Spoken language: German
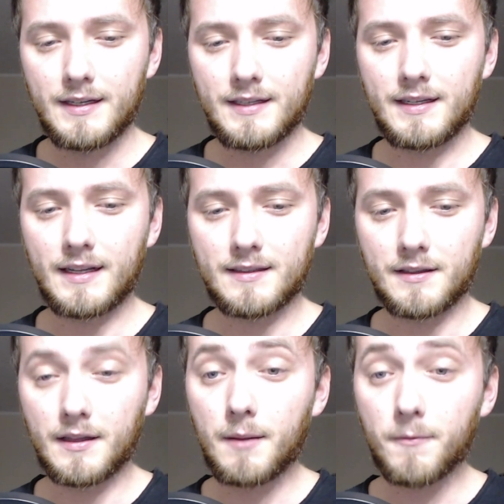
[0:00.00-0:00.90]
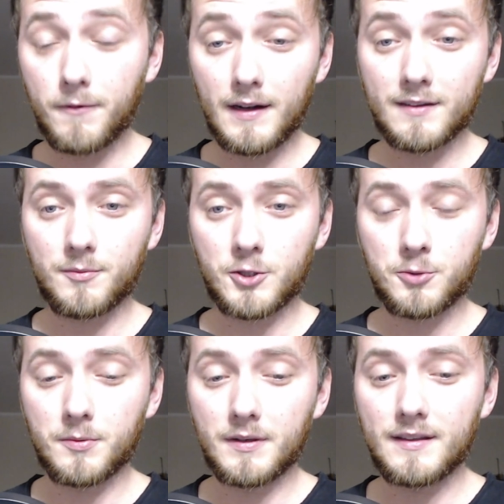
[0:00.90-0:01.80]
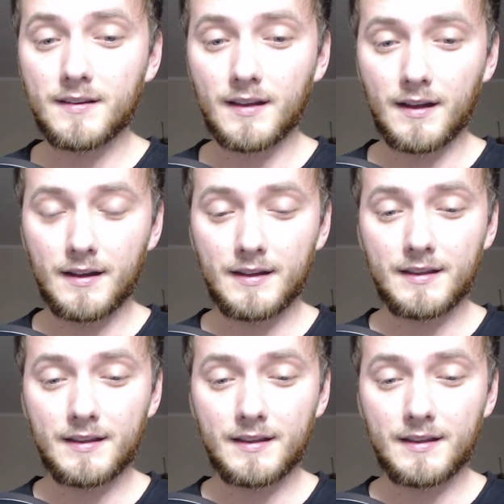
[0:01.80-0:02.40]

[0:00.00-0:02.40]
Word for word: Jetzt in dem Fall, zum Beispiel in, dieser,